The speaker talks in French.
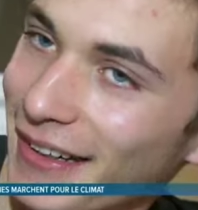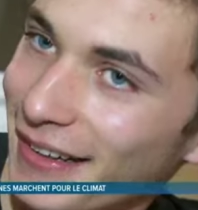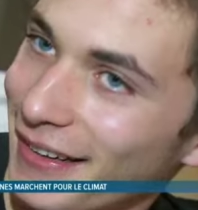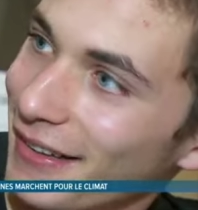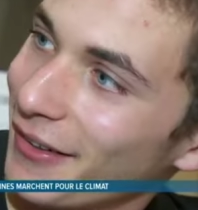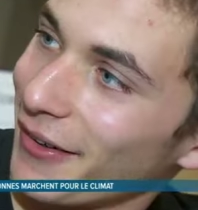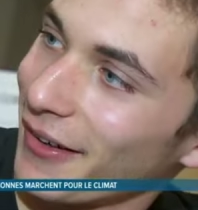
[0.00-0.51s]

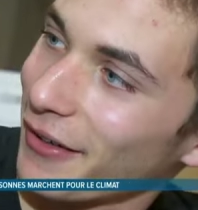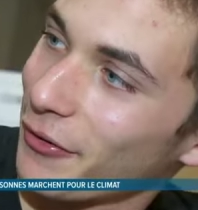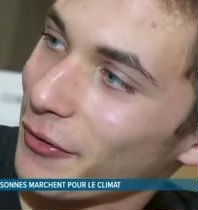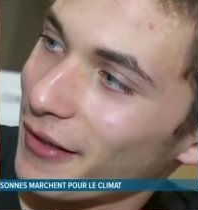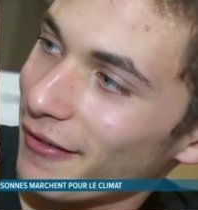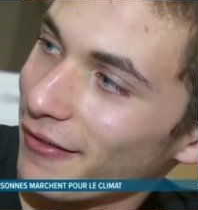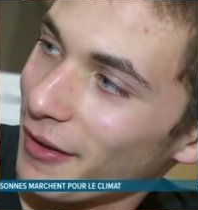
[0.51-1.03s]
jeunes du monde
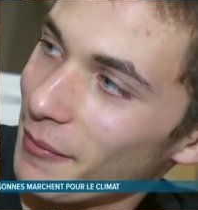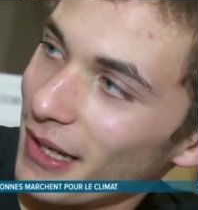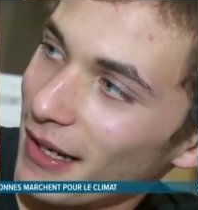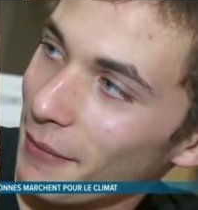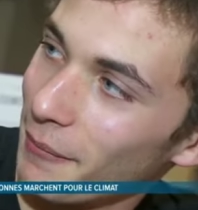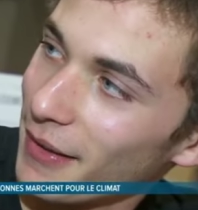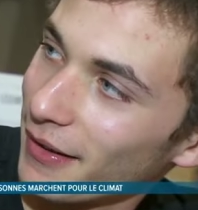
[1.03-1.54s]
entier.
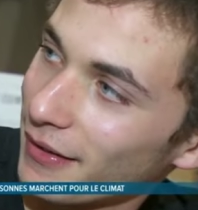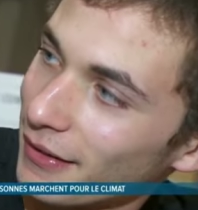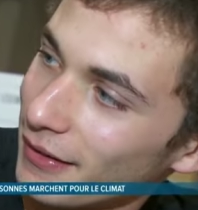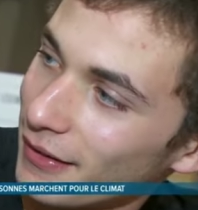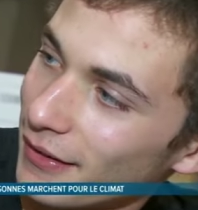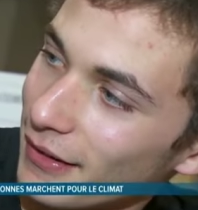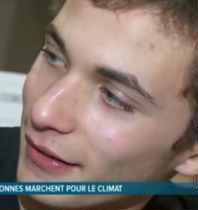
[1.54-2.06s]

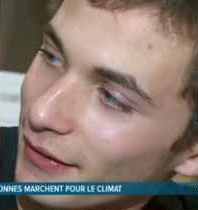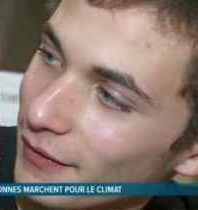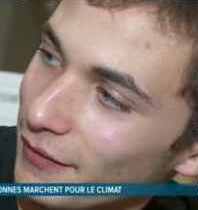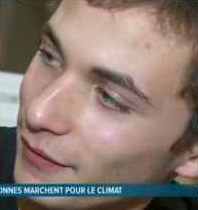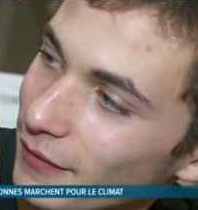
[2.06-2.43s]
Objectif,